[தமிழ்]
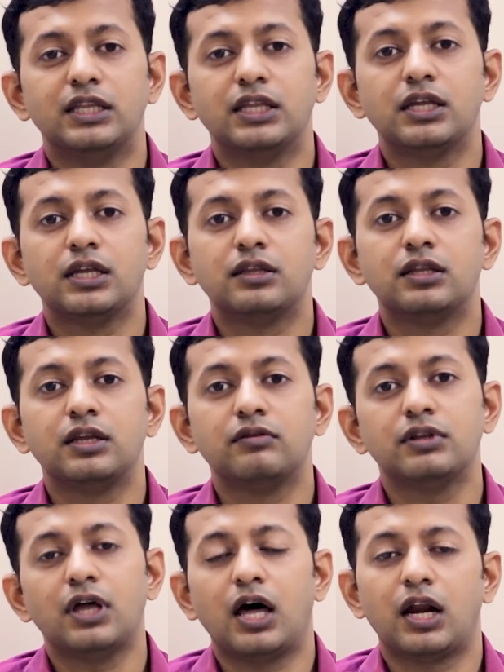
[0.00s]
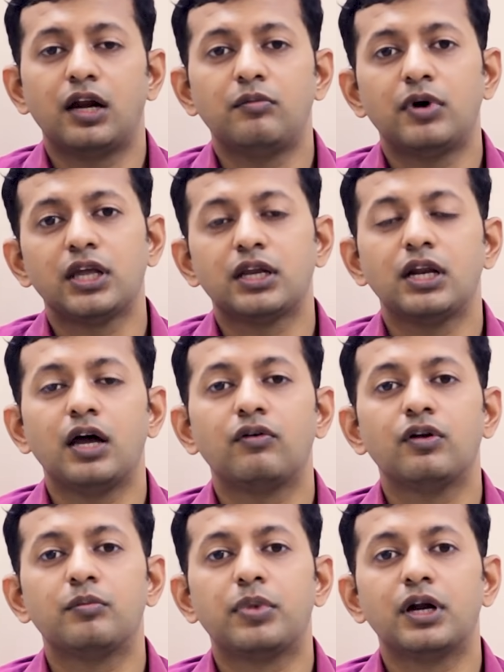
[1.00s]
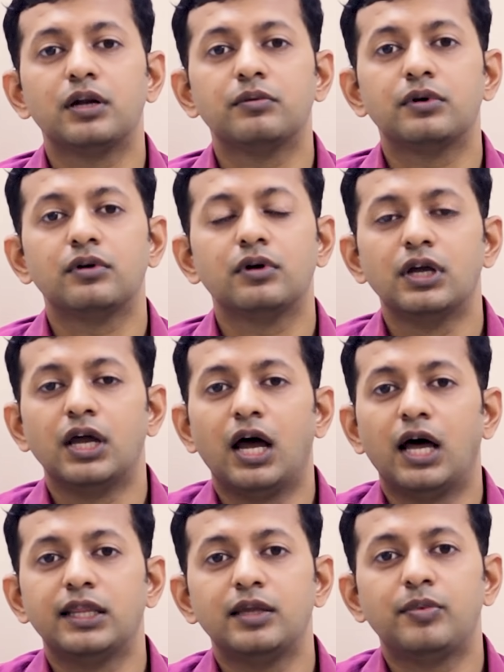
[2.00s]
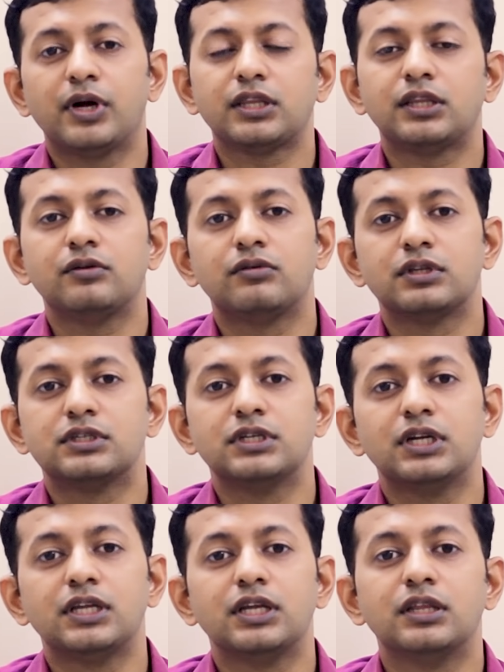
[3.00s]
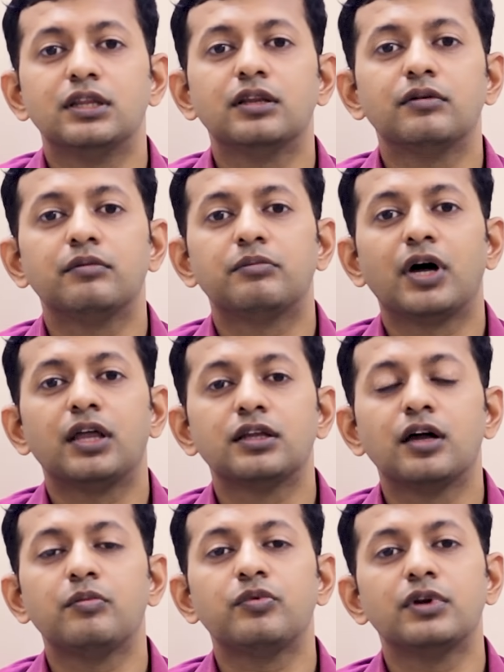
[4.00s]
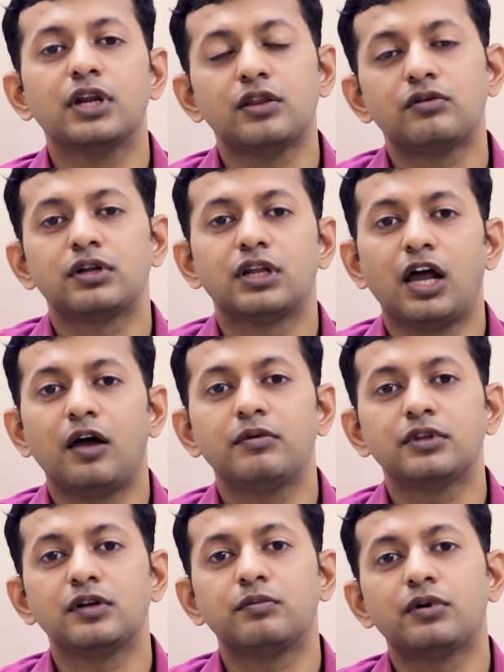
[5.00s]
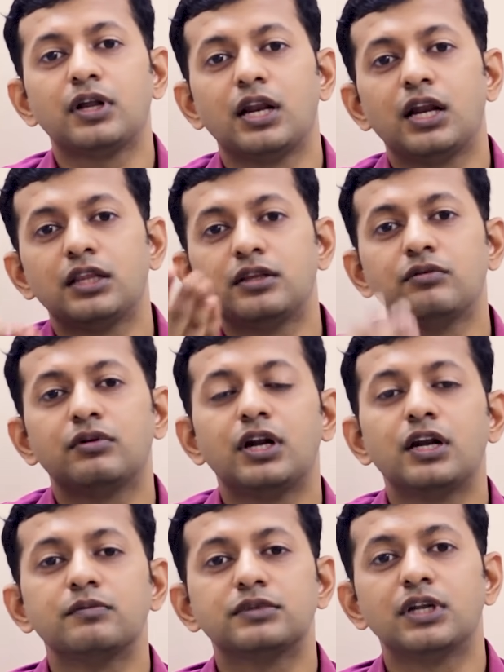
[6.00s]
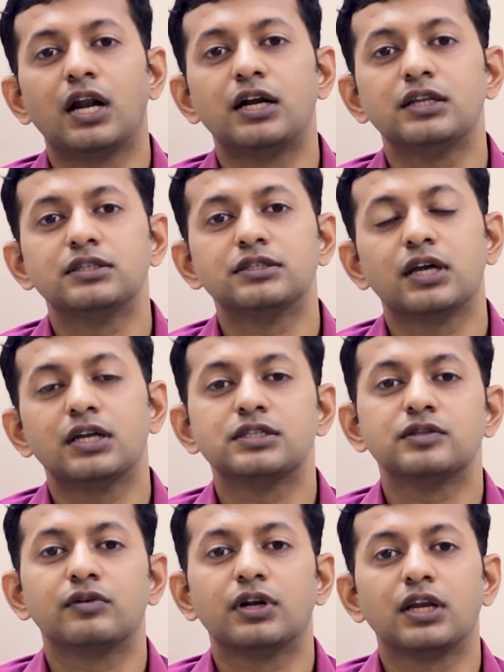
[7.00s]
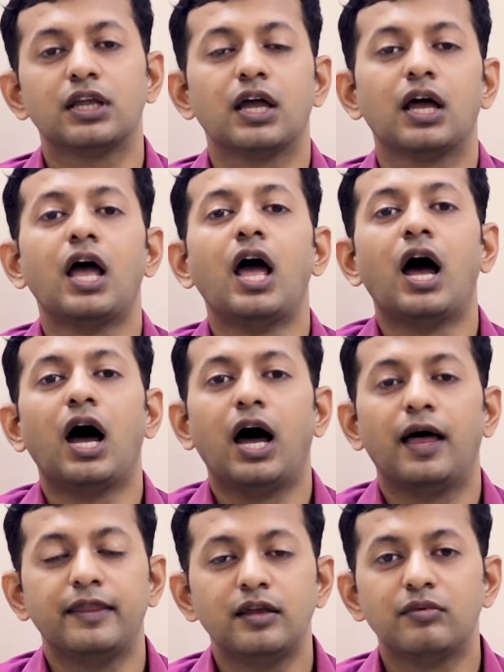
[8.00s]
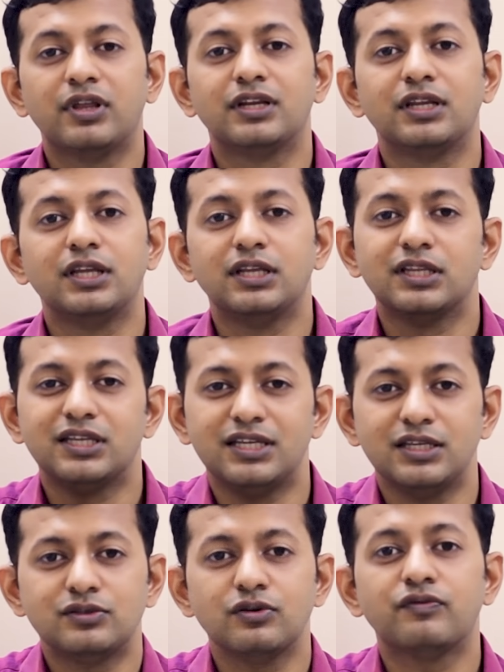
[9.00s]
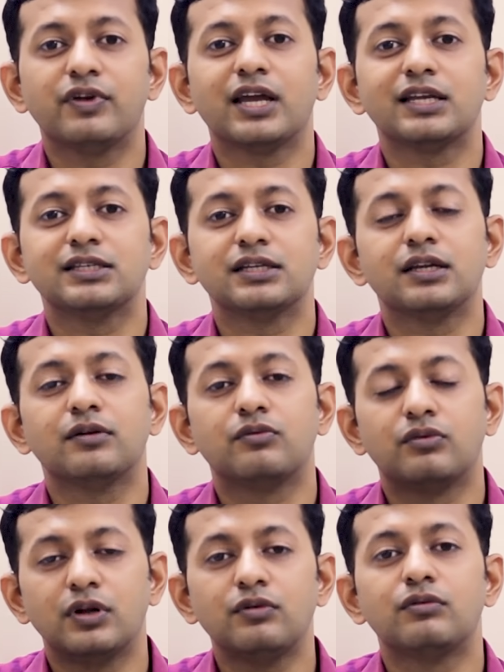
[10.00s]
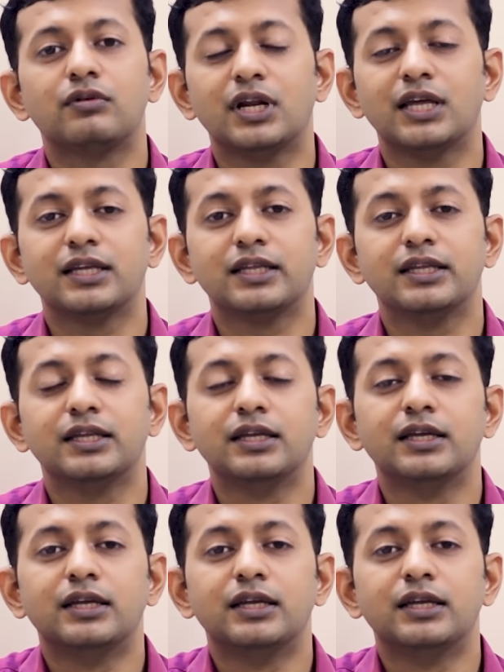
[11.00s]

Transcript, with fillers: இதே எதிரி வந்து அரண்மனைக்குன்னா அவ்வளோ பாடு பண்ணும் அதே பக்கத்தில் ஒரு சின்ன எந்த பாதுகாப்பும் இல்லாத ஒரு கிராமத்தில் போனால் எல்லாத்தையும் ஒரே நிமிஷத்தில் அடித்து சாச்சிருவான் இல்லையா அதே மாதிரி இந்த ஈசோஃபேகஸுங்கிற உணவு குழாய்க்கு